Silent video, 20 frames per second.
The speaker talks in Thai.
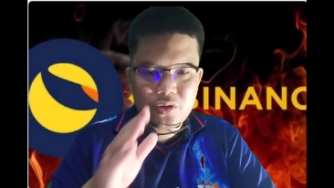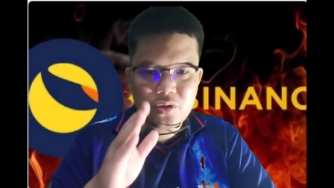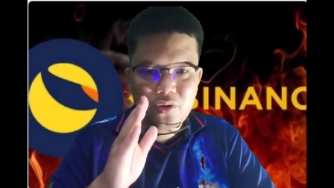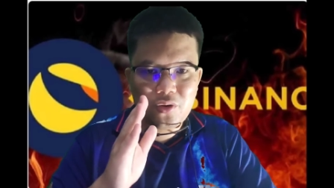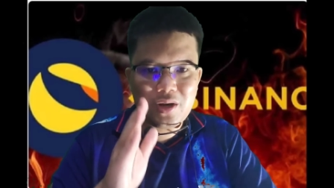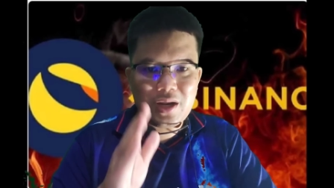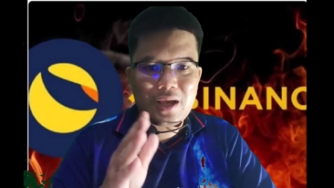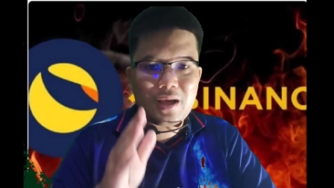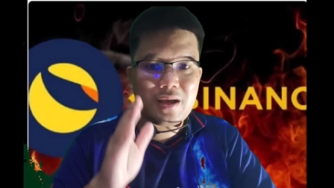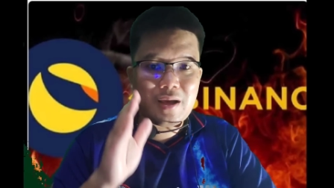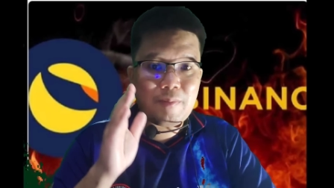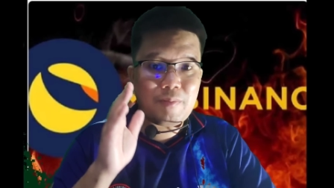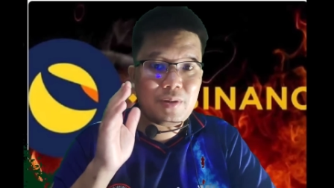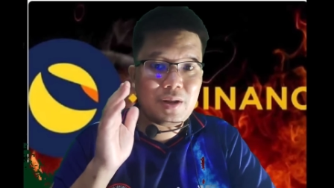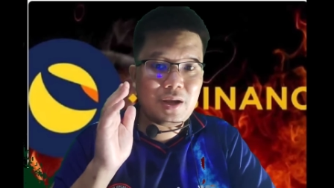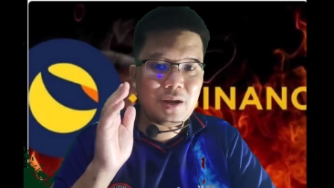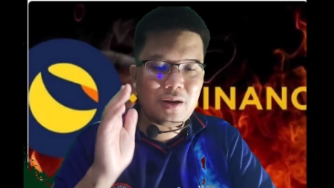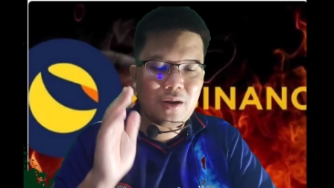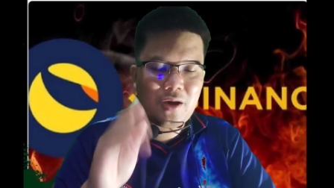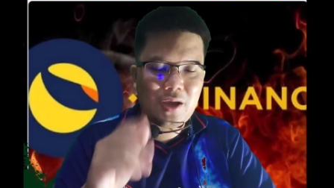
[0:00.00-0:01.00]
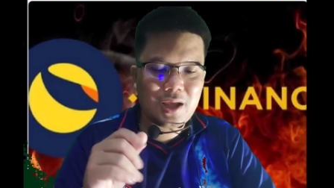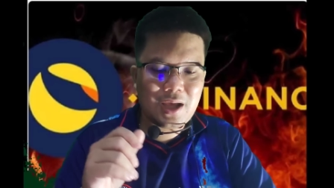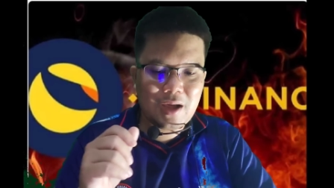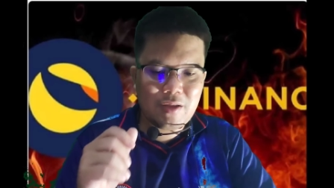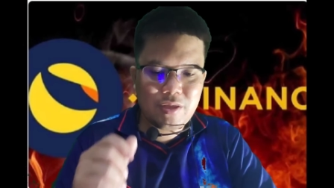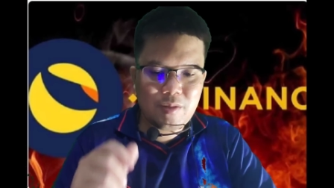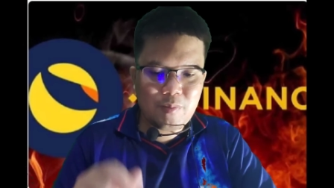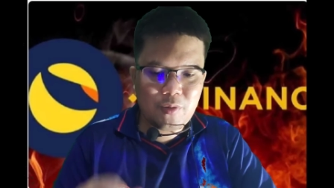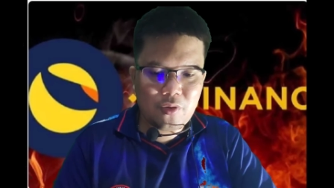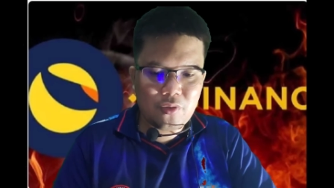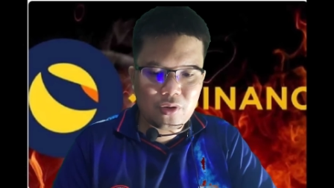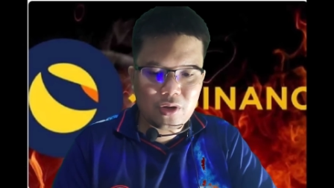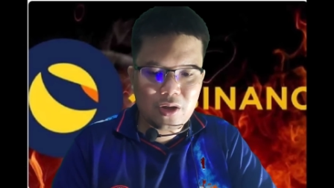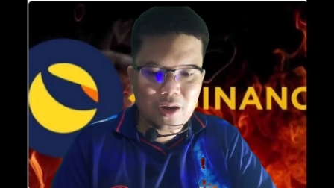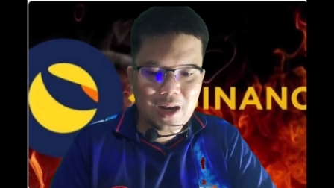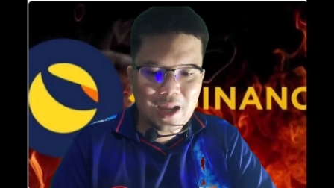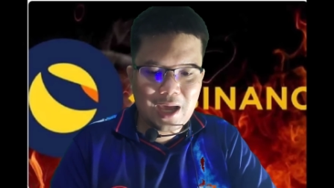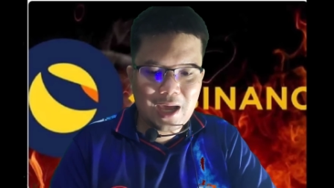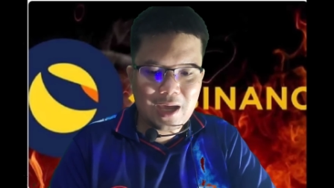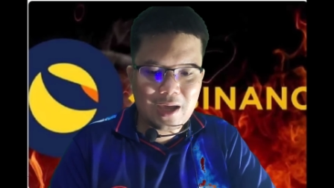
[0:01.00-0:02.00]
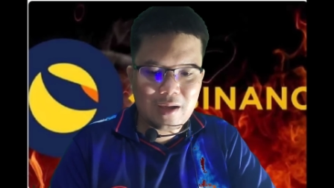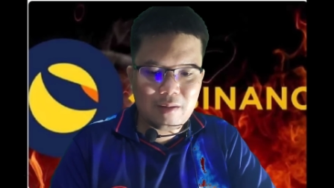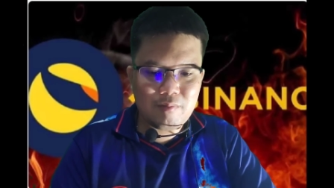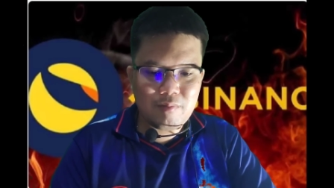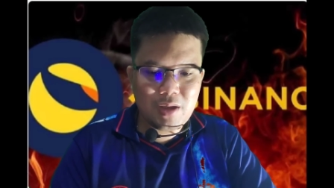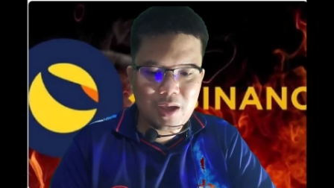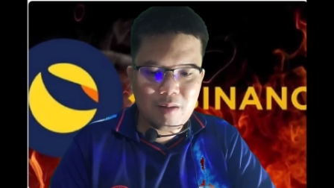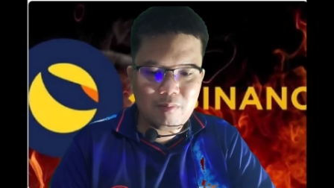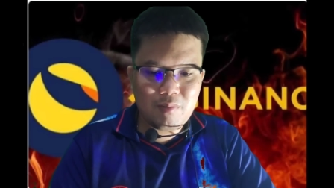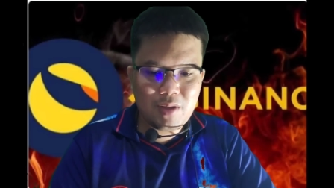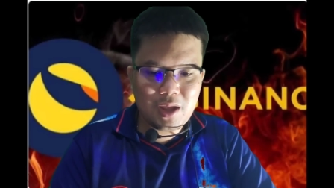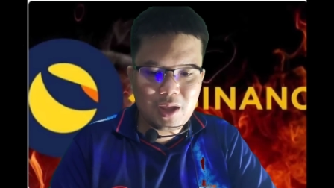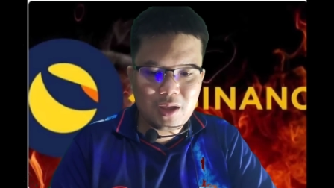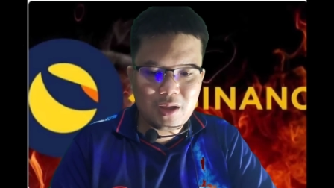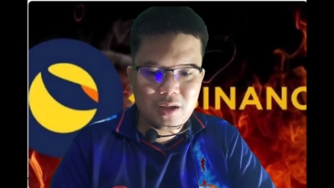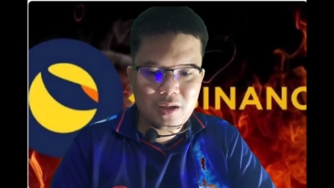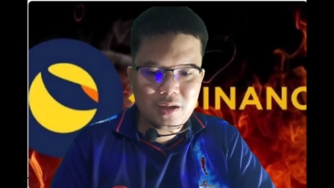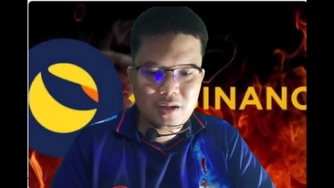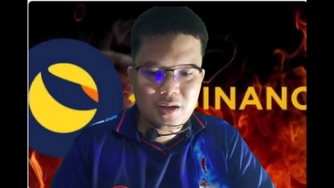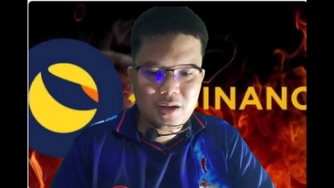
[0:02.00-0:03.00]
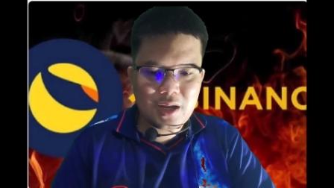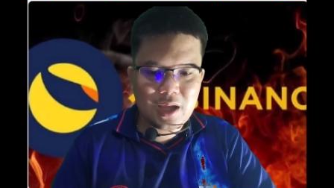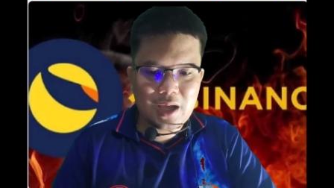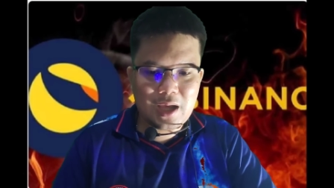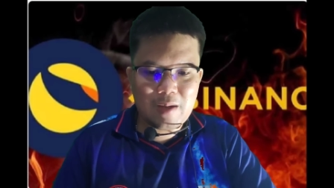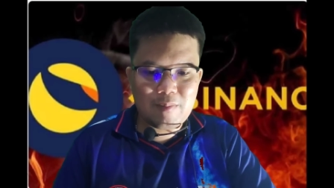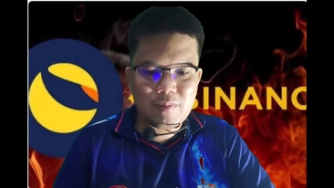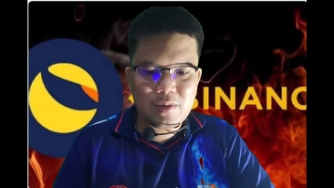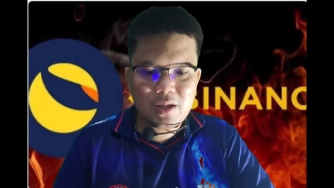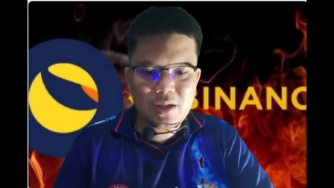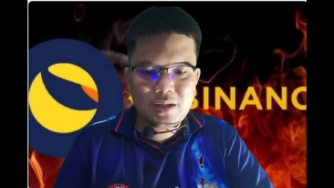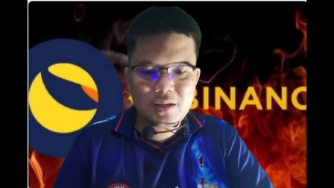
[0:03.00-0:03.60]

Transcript: โทษนะครับหนึ่งร้อยเก้าสิบหกดอลลาร์ บี เอ็น บี นะครับ